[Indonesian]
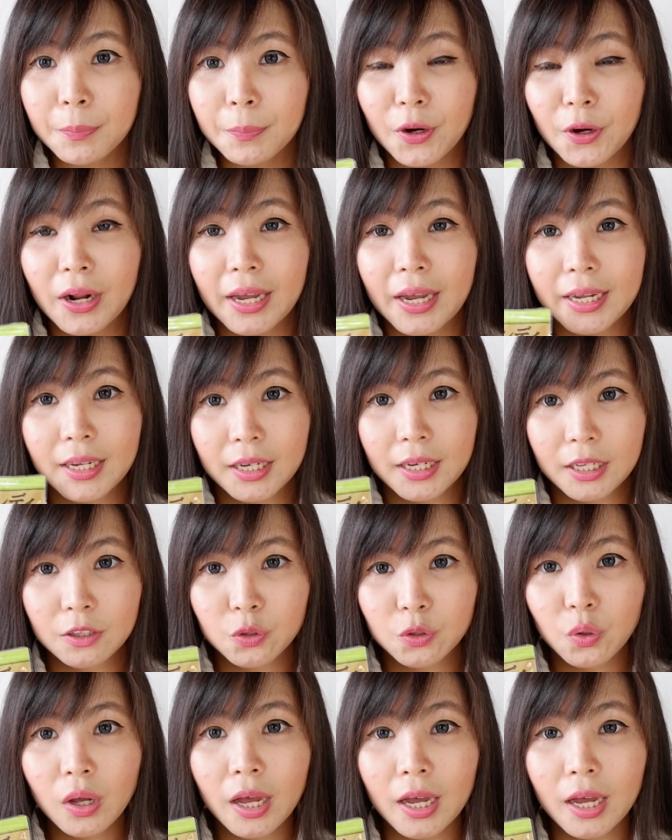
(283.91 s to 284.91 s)
produk ini
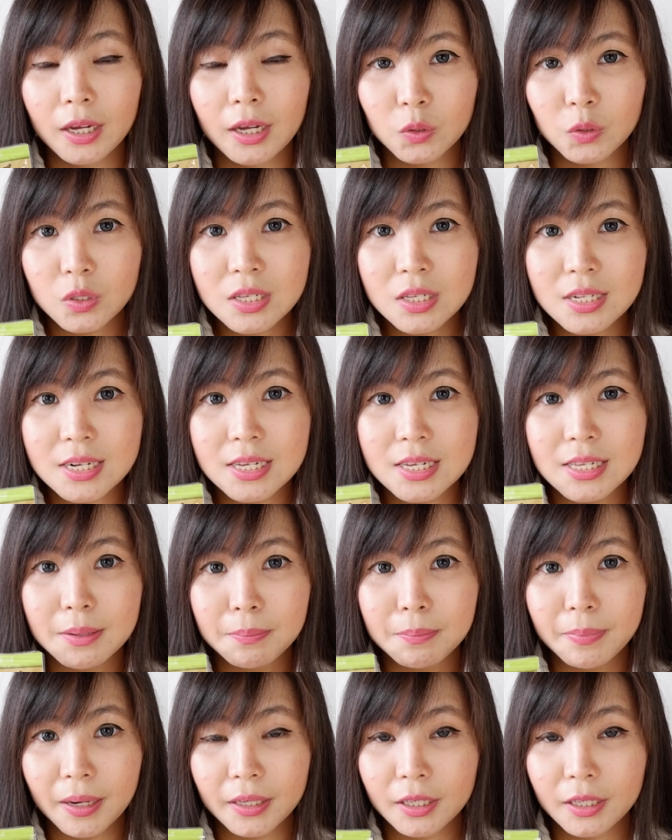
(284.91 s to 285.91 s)
tuh harus
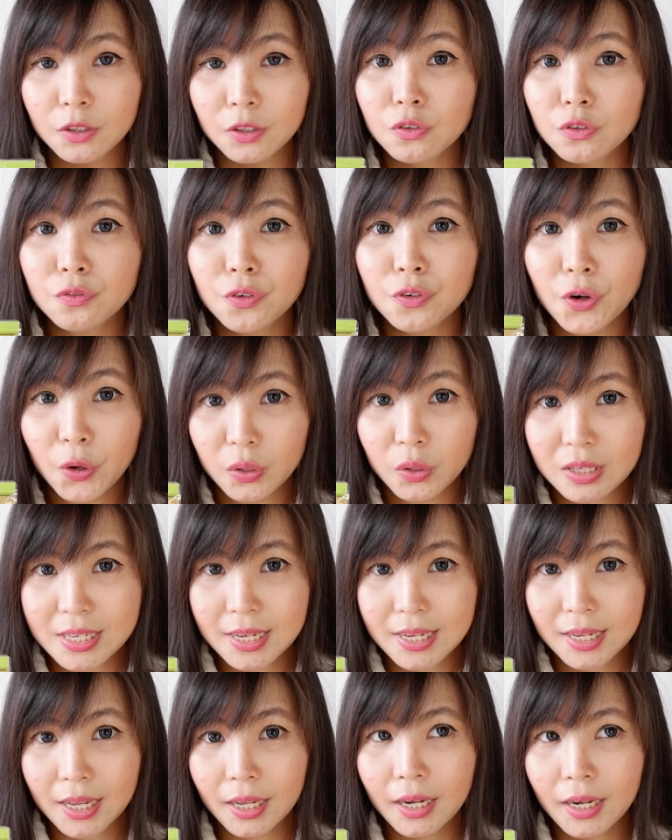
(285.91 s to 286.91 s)
disimpannya tuh
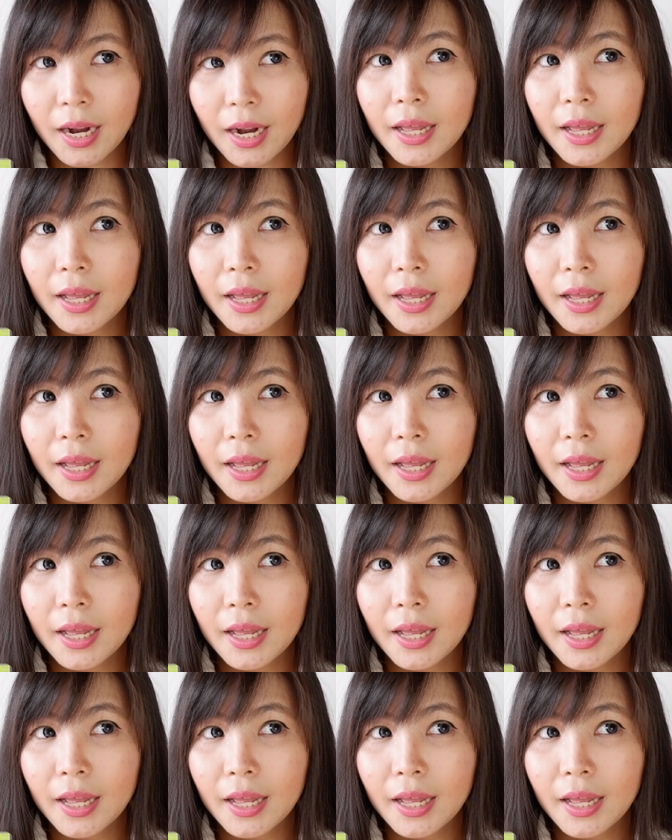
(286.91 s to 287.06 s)
frozen